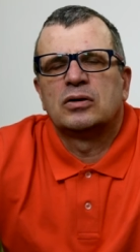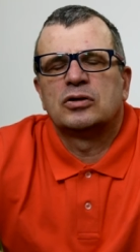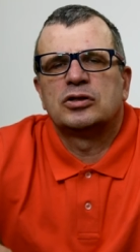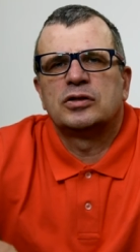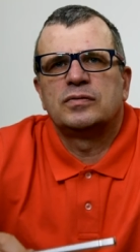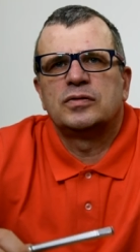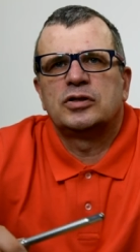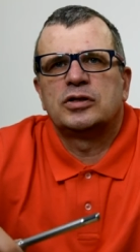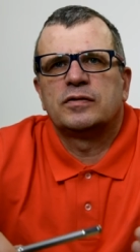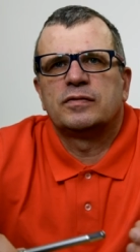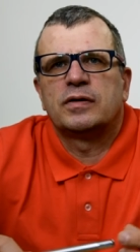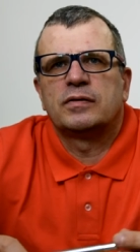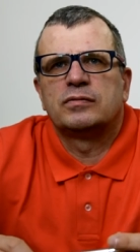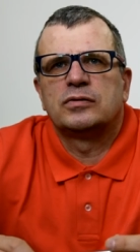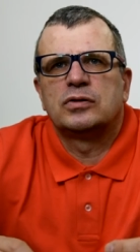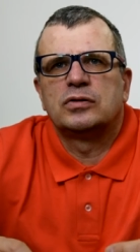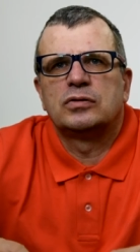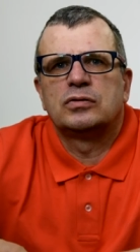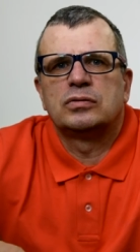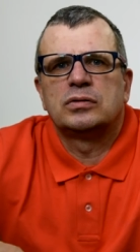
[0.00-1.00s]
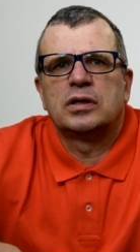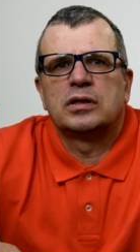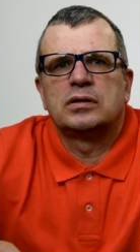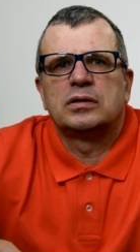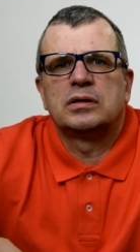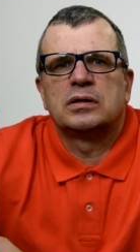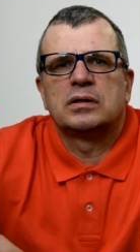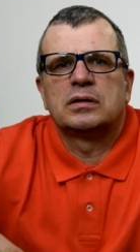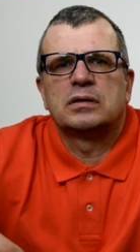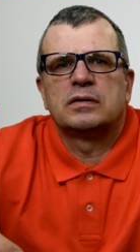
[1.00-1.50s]
Oczywiście faworyzuje
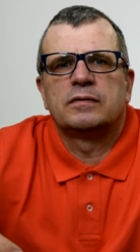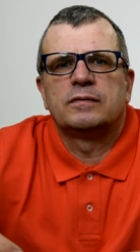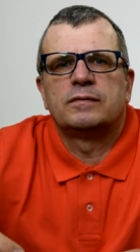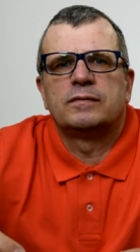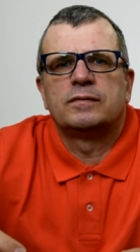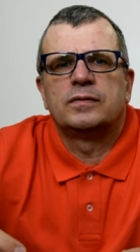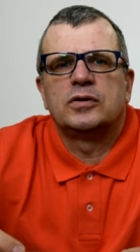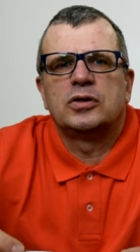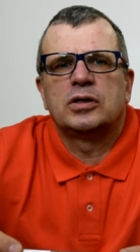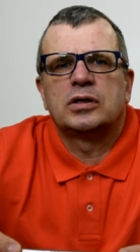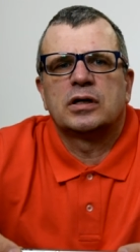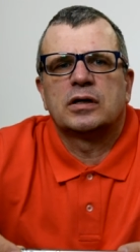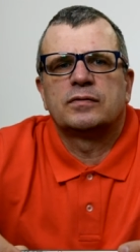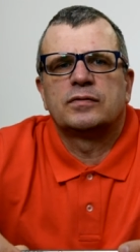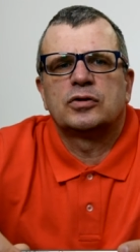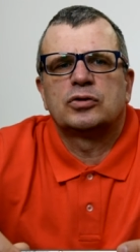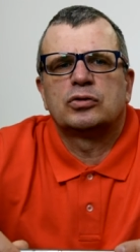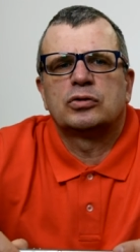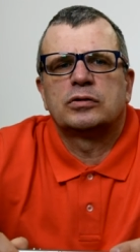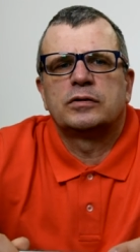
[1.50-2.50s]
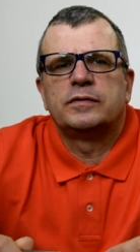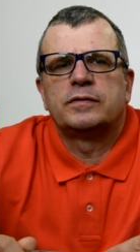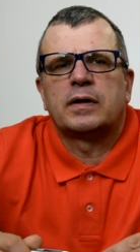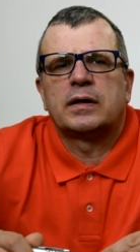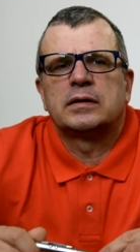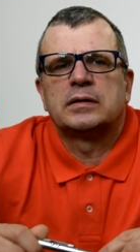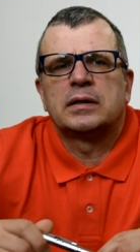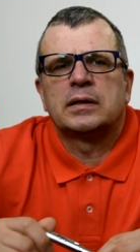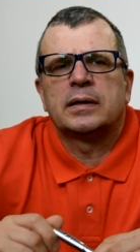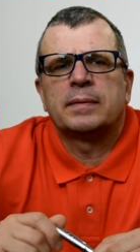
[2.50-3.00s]
je w wynikach
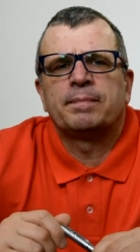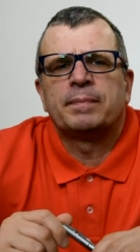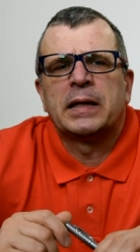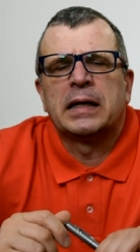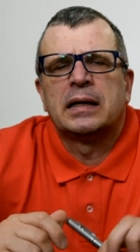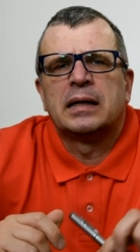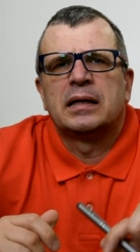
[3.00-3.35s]
wyszukiwania,